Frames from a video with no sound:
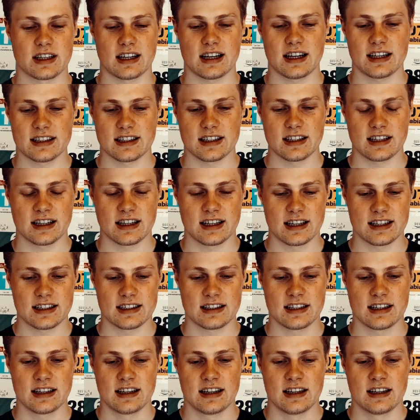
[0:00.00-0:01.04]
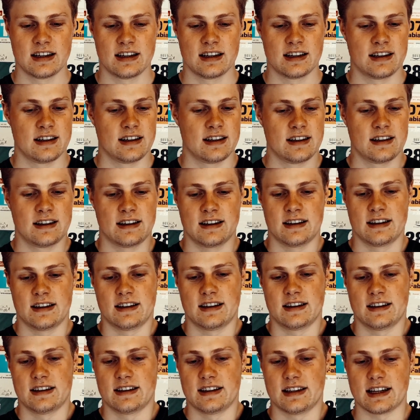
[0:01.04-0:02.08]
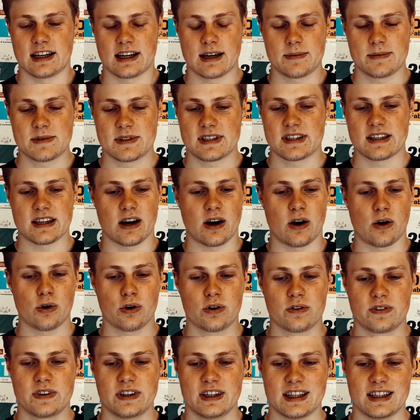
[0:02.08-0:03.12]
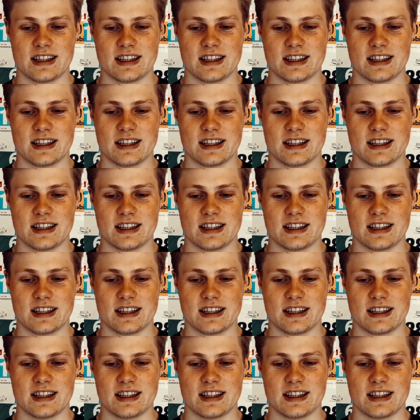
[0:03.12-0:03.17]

Radeinheit. Da gibt es auch wieder